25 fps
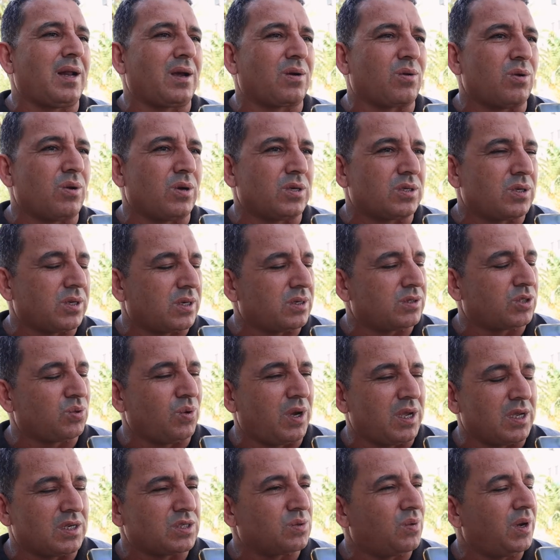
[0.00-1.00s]
كل
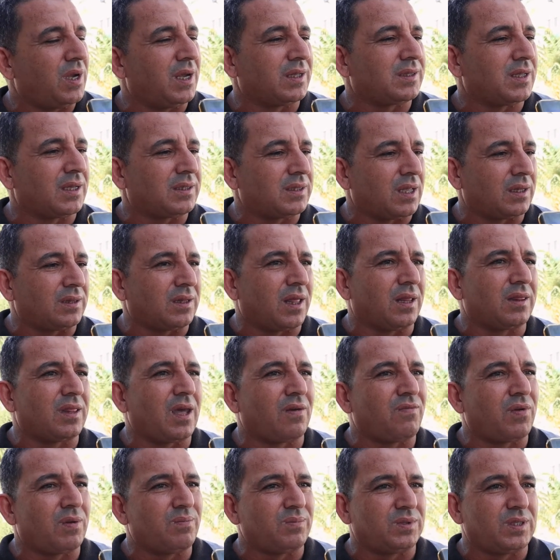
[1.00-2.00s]
شويه شويه
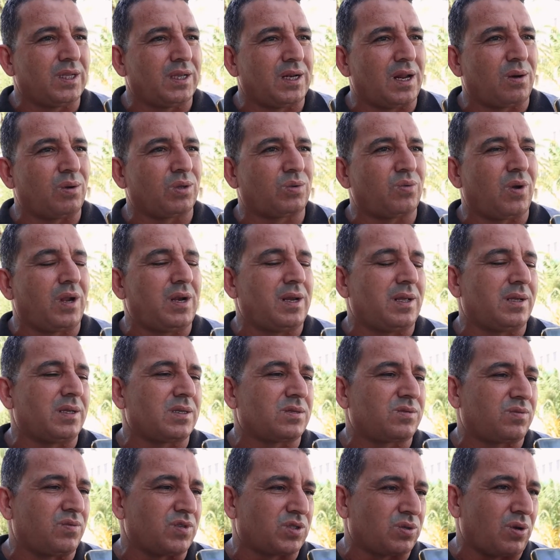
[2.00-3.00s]
تنضاف المدينه وتولي
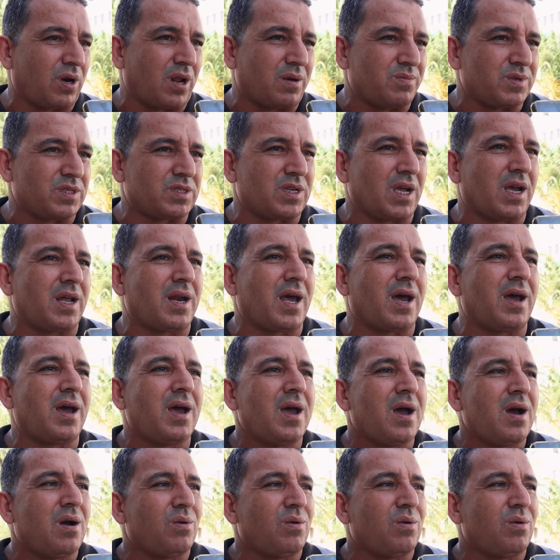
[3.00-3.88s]
في صوره مزيانه